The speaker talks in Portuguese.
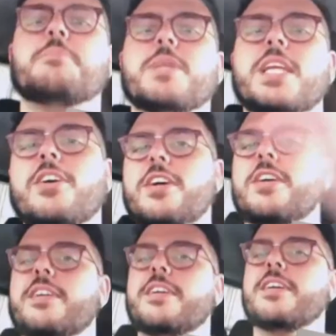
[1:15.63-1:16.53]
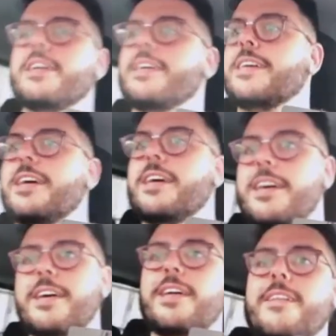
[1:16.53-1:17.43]
que me ligou? Oxe,
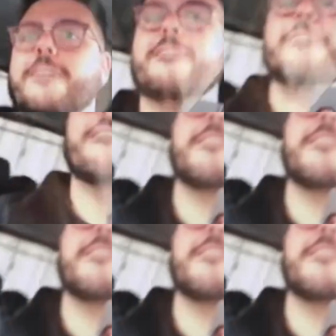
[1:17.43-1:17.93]
jamais.